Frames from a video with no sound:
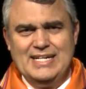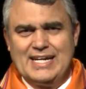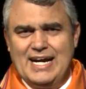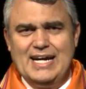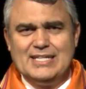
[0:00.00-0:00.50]

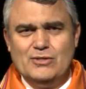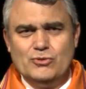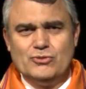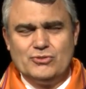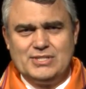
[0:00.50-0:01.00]
Cada
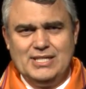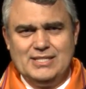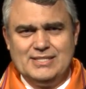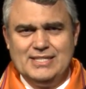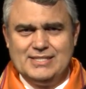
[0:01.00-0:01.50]
um de
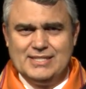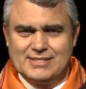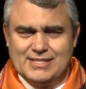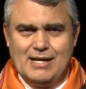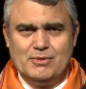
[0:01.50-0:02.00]
vocês, neste
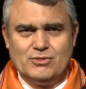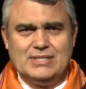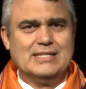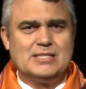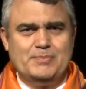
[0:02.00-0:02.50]
sábado
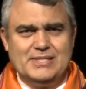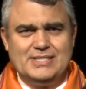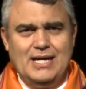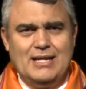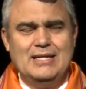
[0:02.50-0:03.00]
tão
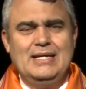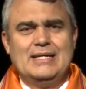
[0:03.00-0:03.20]
especial,